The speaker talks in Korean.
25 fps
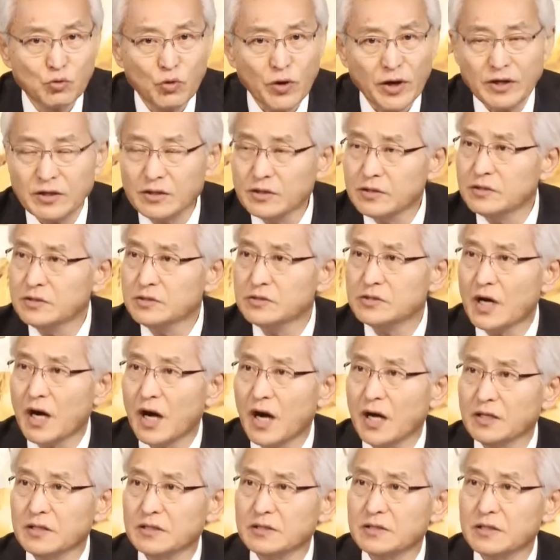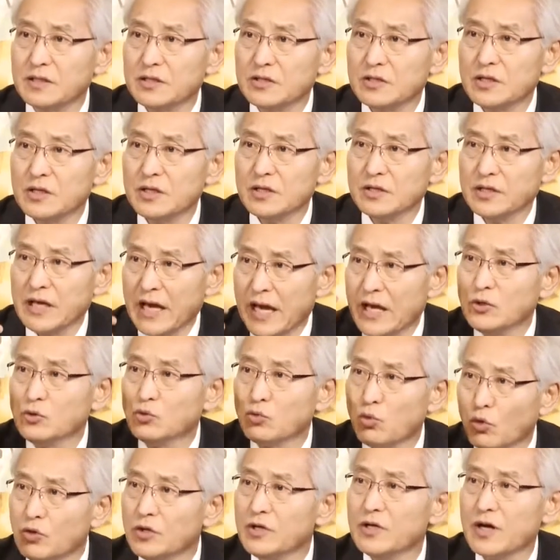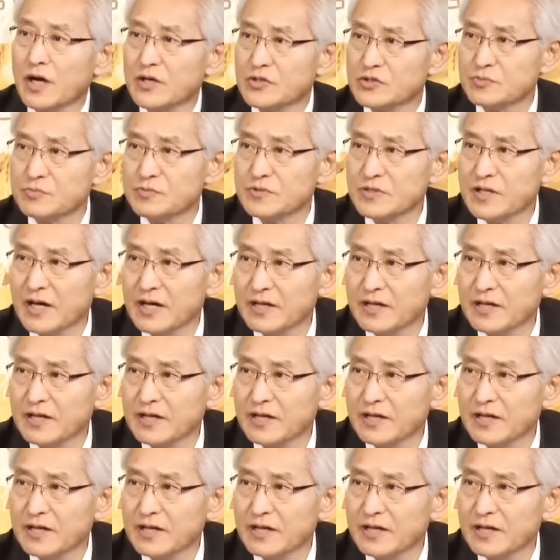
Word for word: 굉장한 개인 권리가 있습니다.